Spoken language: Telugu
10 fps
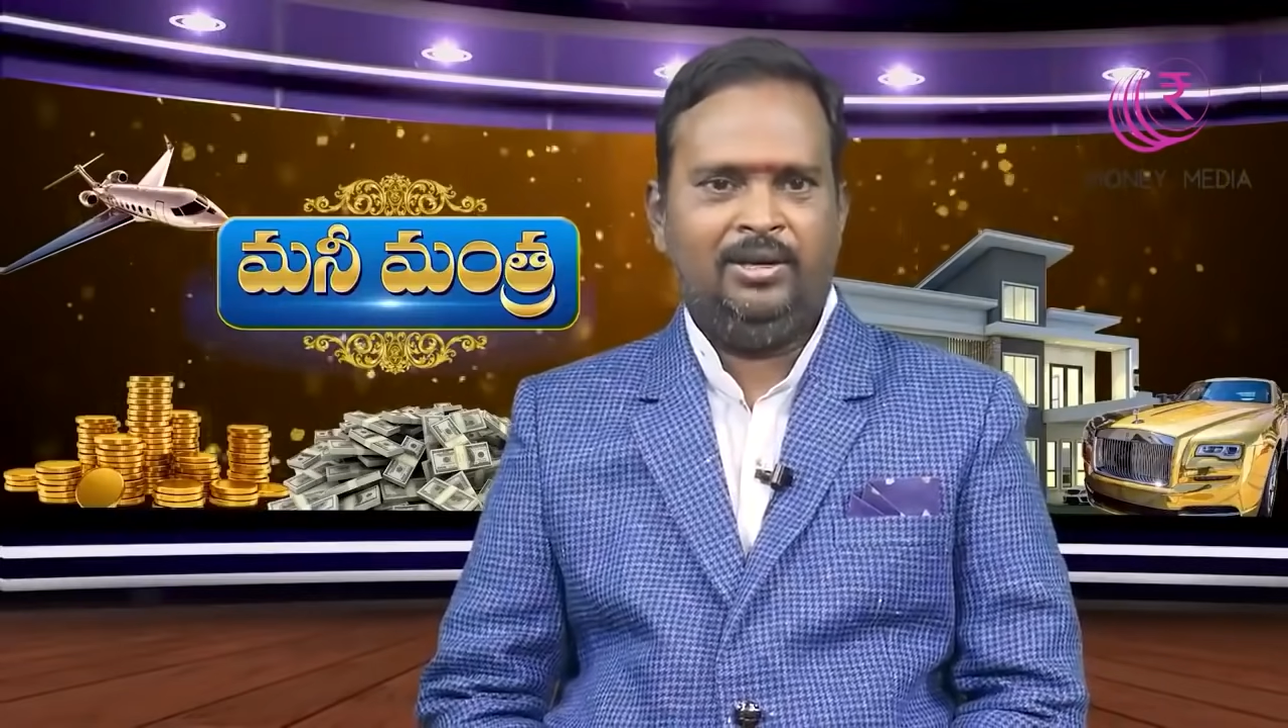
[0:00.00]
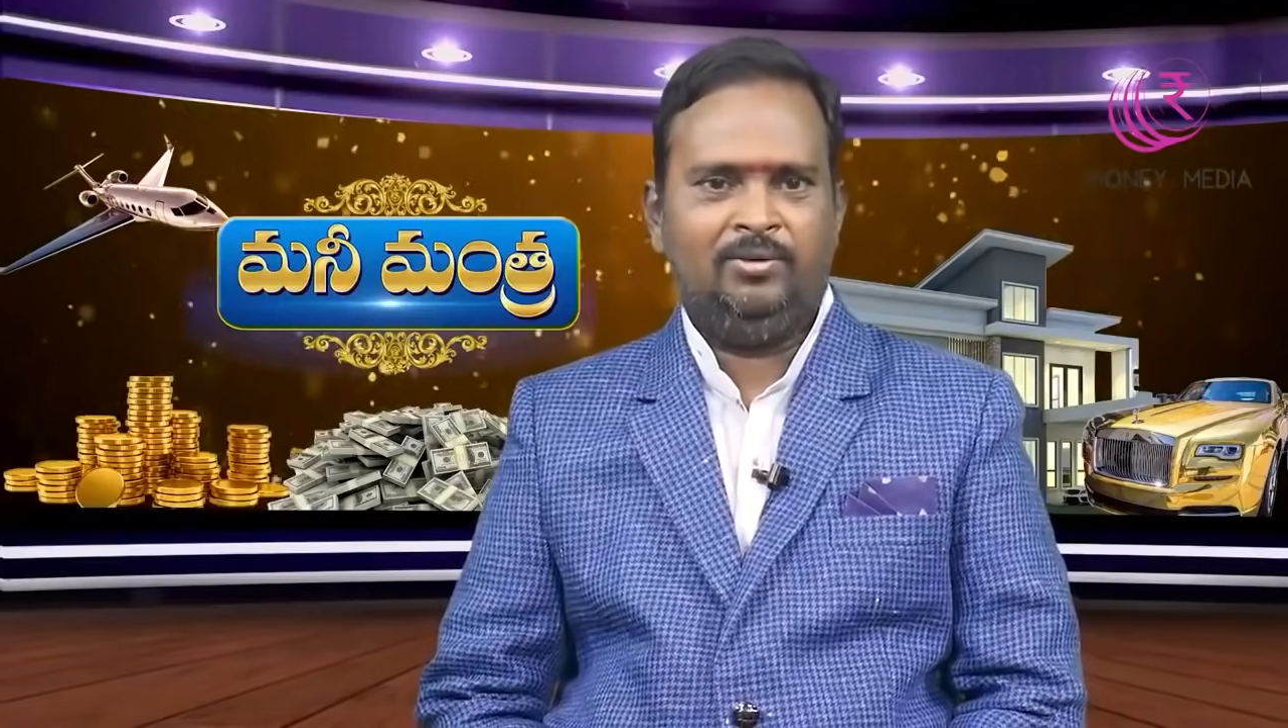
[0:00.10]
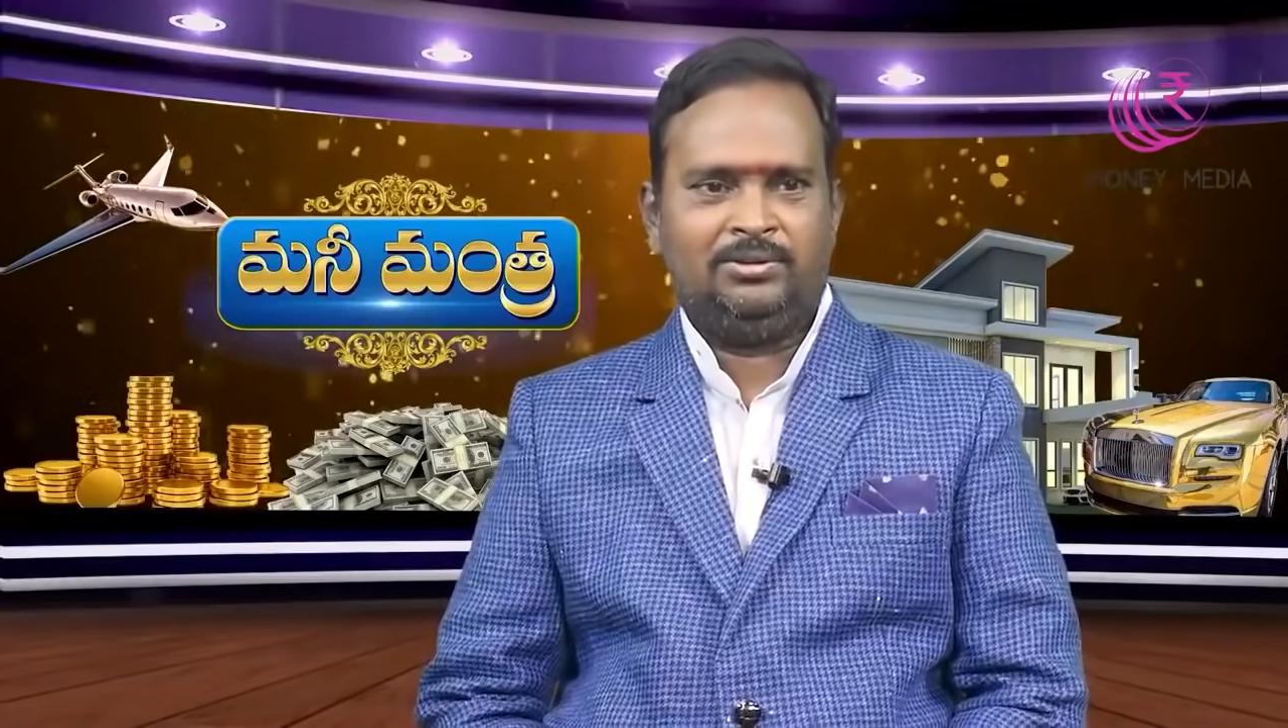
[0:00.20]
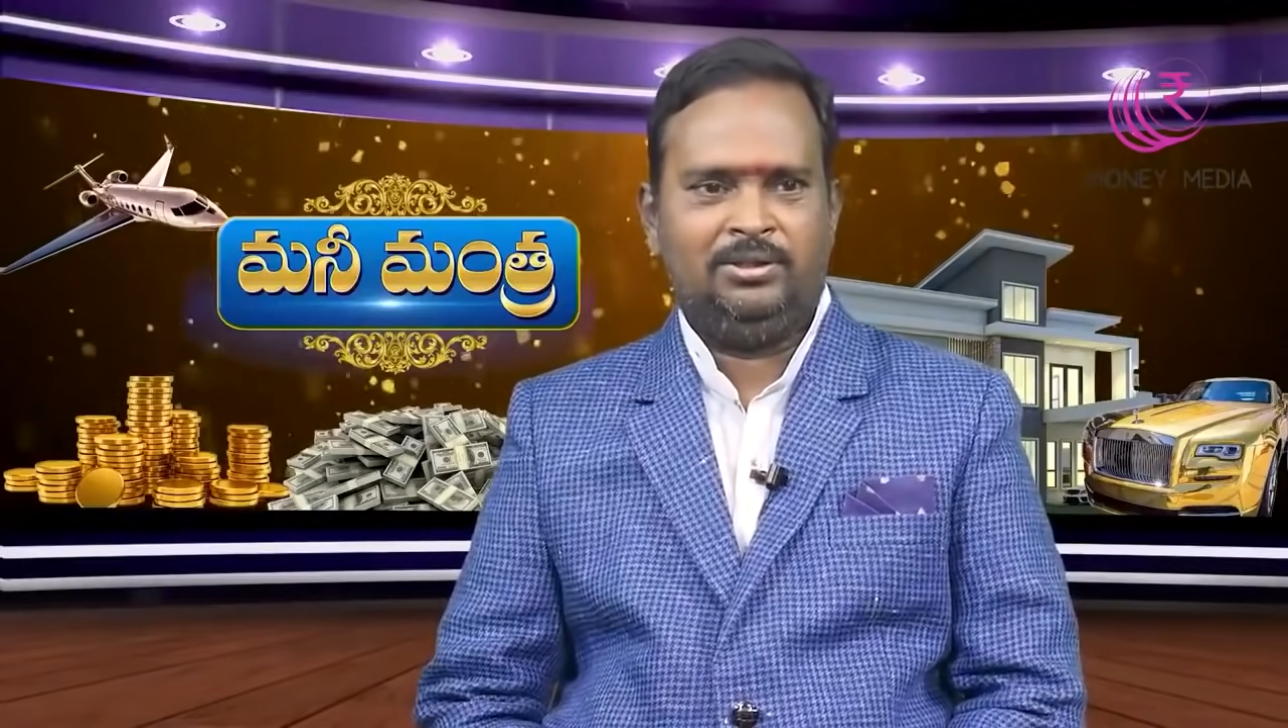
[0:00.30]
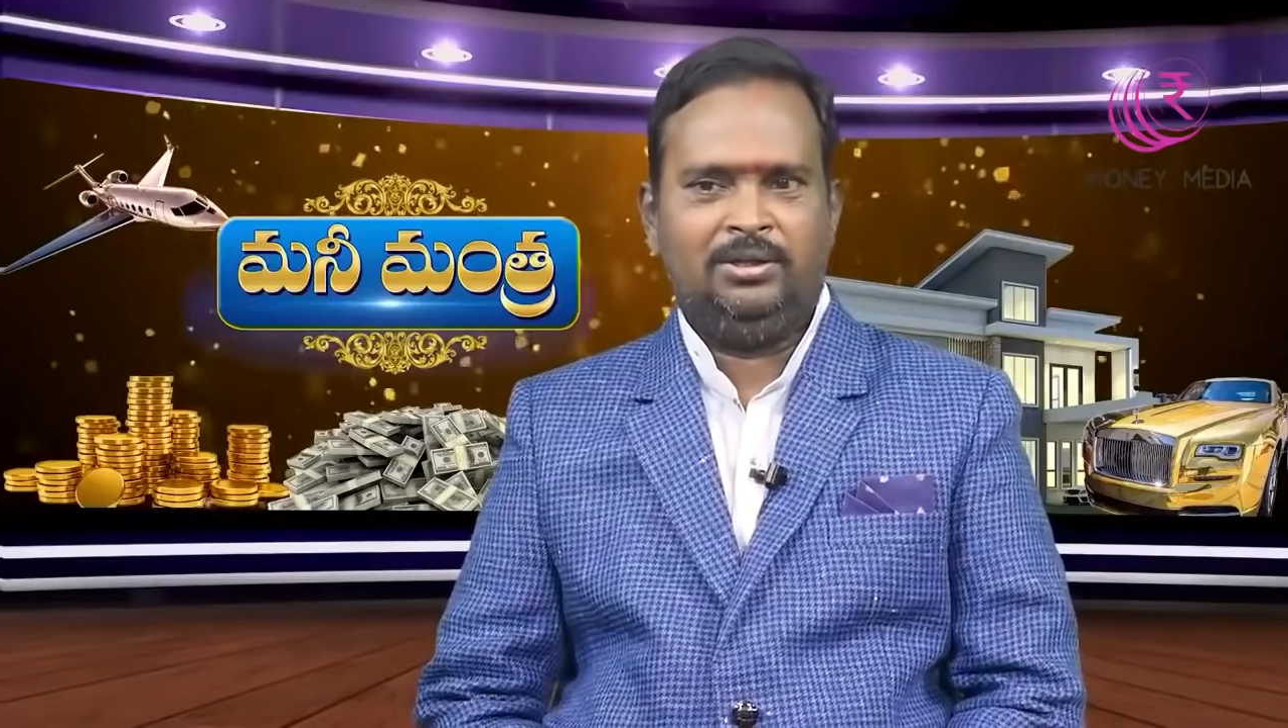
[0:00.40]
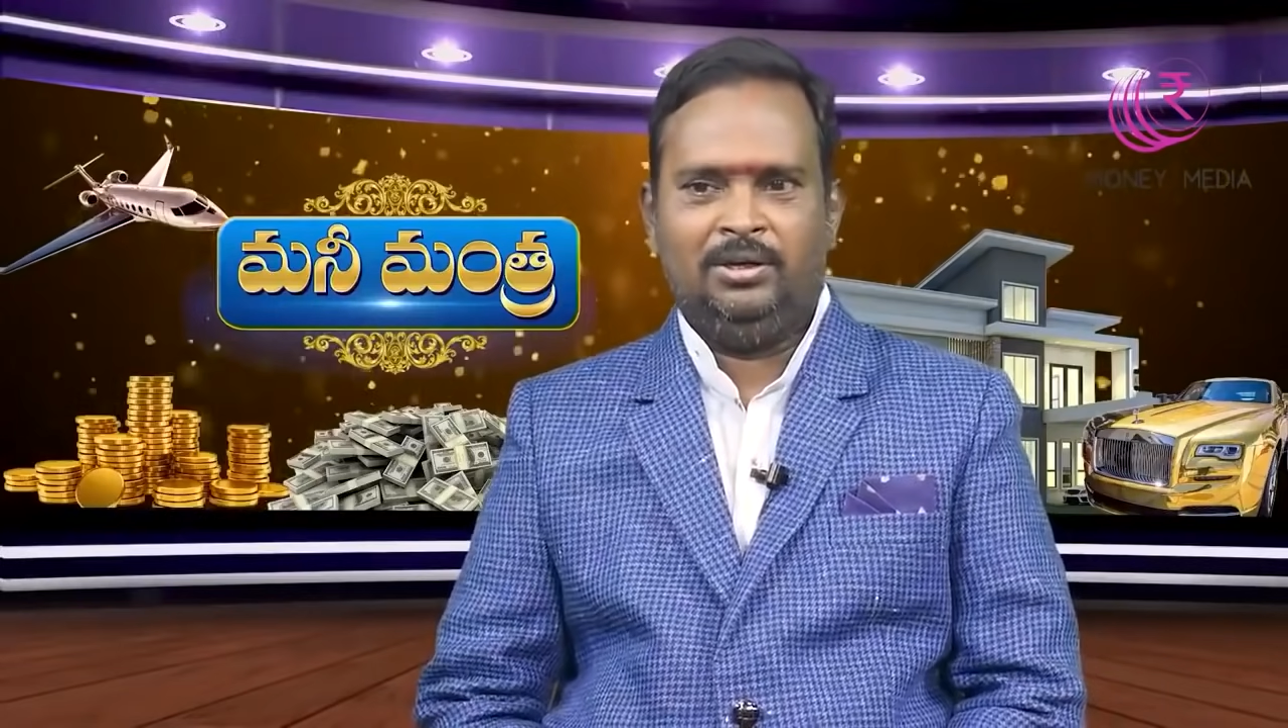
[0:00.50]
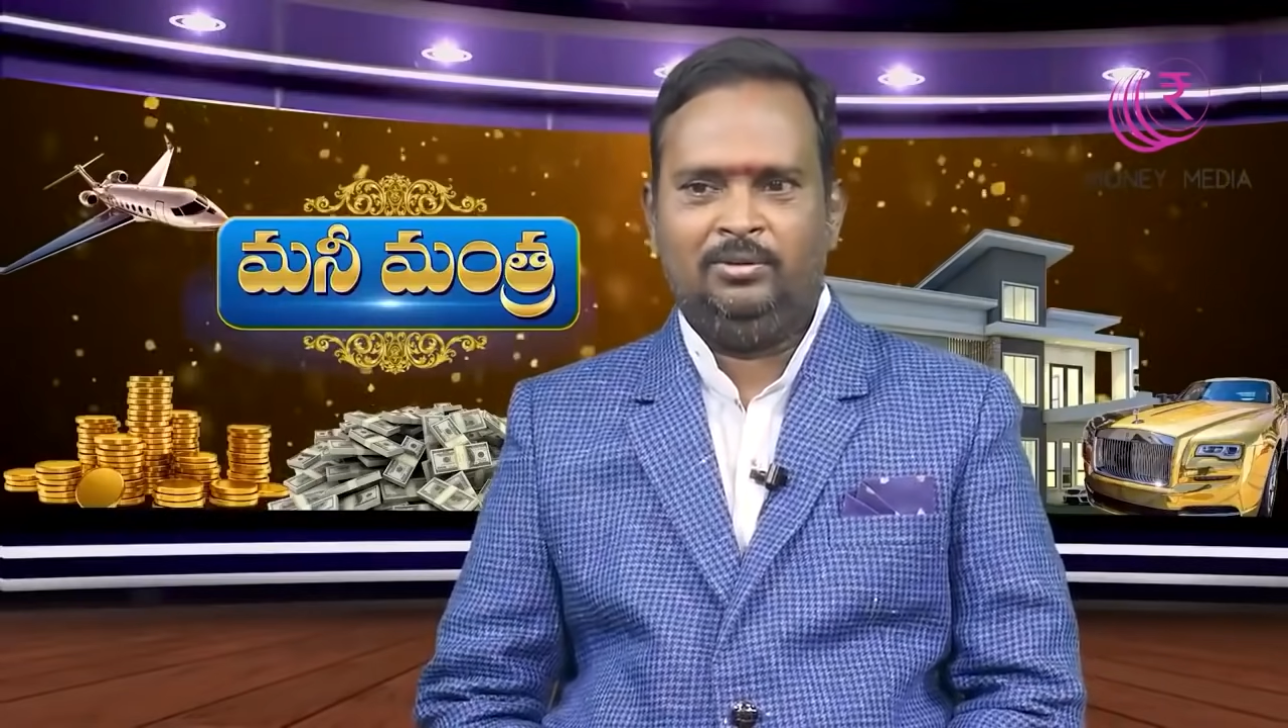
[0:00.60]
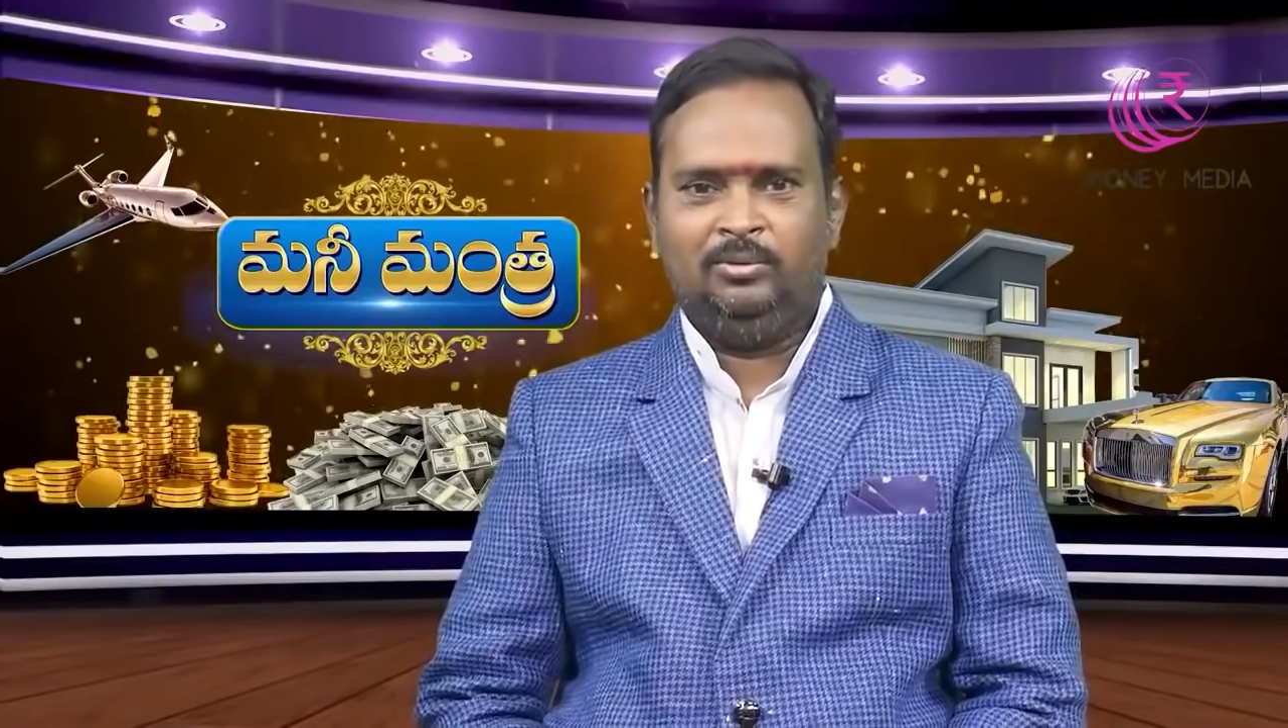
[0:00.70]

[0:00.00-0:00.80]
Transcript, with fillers: ఎలా వస్తుందని